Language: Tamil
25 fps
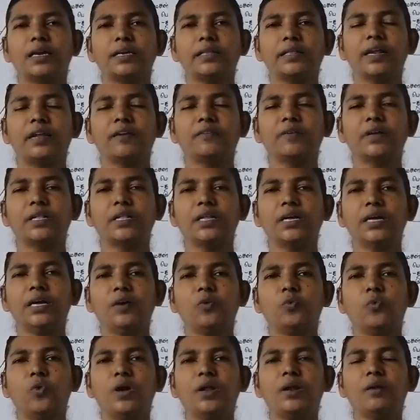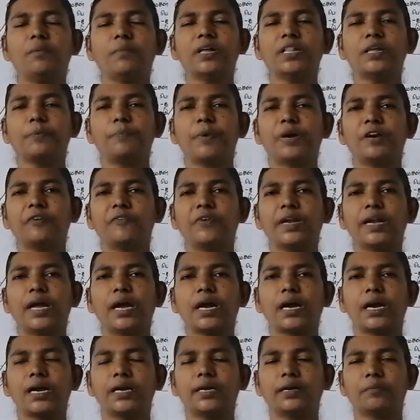இதுல வந்து ஒரு மதிப்பெண்
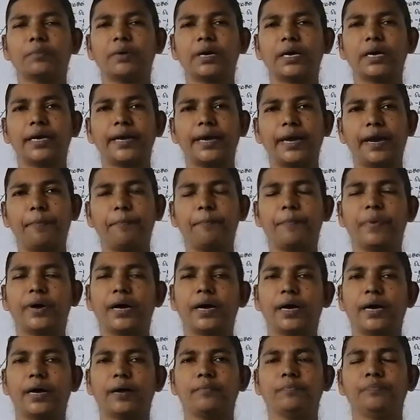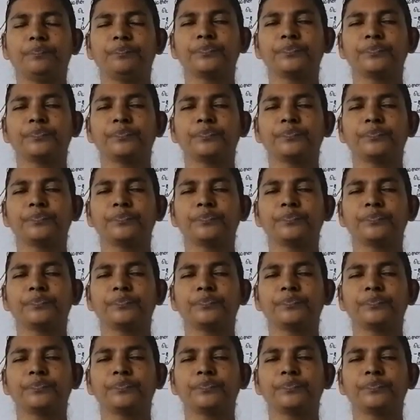வினாக்கள் நமக்கு கேட்பாங்க